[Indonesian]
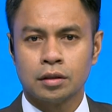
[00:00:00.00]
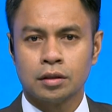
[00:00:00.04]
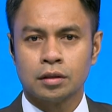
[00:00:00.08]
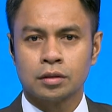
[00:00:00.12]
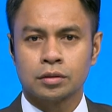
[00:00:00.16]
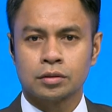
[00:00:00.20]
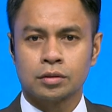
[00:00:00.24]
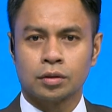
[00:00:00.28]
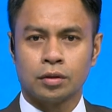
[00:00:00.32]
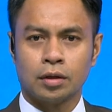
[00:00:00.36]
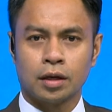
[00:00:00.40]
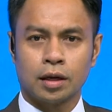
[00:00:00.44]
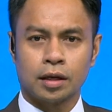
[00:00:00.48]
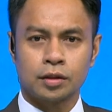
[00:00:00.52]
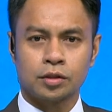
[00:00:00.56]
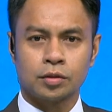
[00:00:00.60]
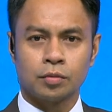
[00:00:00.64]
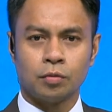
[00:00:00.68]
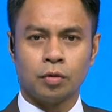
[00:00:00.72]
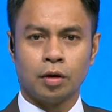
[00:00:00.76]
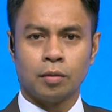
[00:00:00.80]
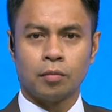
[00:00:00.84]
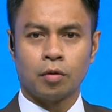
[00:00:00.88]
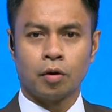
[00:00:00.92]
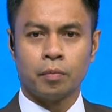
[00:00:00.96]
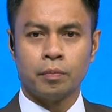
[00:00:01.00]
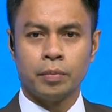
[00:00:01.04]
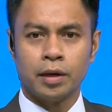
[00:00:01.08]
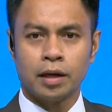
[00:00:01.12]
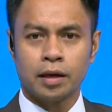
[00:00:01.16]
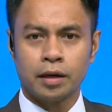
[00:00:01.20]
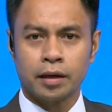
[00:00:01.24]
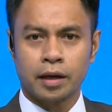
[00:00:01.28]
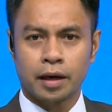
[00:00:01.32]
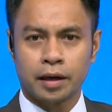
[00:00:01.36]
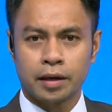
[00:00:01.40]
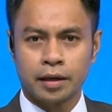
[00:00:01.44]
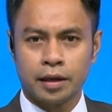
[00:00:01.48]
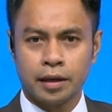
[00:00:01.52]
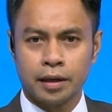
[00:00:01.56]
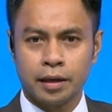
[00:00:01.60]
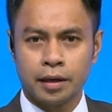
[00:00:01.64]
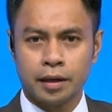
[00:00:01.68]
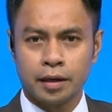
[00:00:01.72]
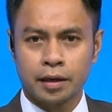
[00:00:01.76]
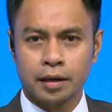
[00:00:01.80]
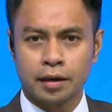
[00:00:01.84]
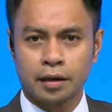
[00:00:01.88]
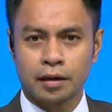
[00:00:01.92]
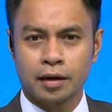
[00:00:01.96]
Saudara sebuah mobil yang
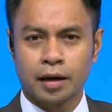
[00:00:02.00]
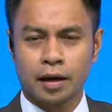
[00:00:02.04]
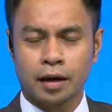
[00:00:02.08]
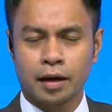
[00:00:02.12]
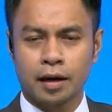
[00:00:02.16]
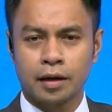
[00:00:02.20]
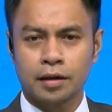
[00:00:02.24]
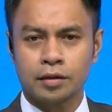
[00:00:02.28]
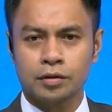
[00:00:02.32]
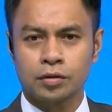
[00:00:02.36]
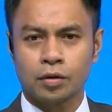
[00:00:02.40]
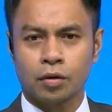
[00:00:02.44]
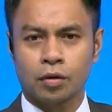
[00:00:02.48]
dikendarai